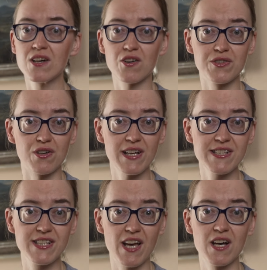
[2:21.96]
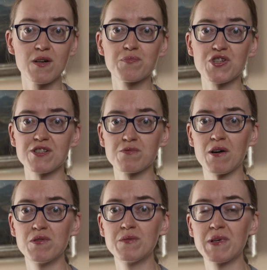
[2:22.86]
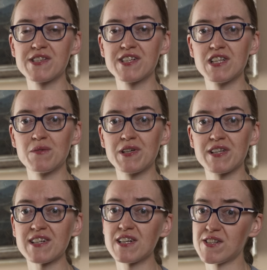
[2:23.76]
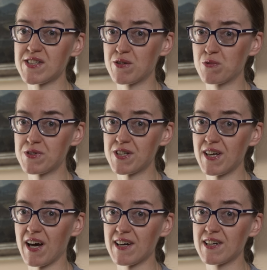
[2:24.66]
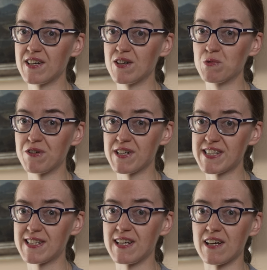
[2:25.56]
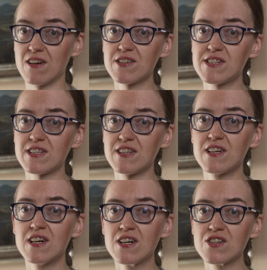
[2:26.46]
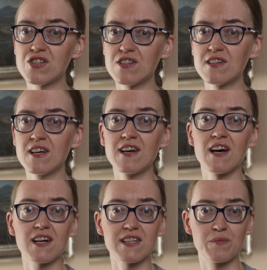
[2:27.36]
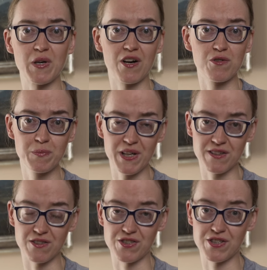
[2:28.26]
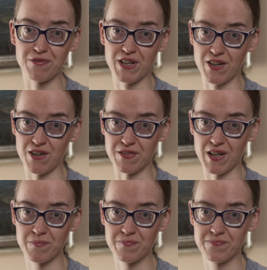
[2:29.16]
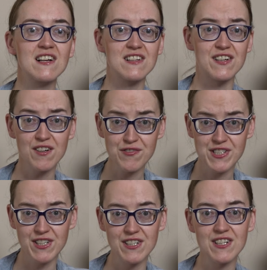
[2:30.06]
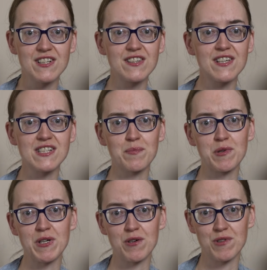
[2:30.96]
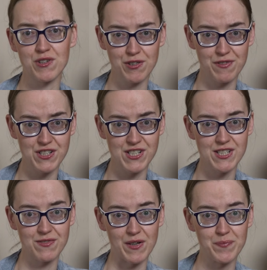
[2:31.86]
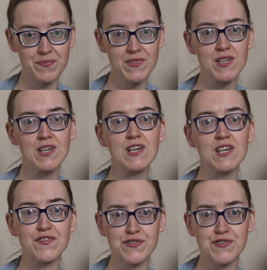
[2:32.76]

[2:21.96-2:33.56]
Kondolencje przesłały m.in. takie instytucje jak e, Uniwersytet Jagielloński czy Akademia Umiejętności w Krakowie. Wikowski nie zapomniał o towarzystwie i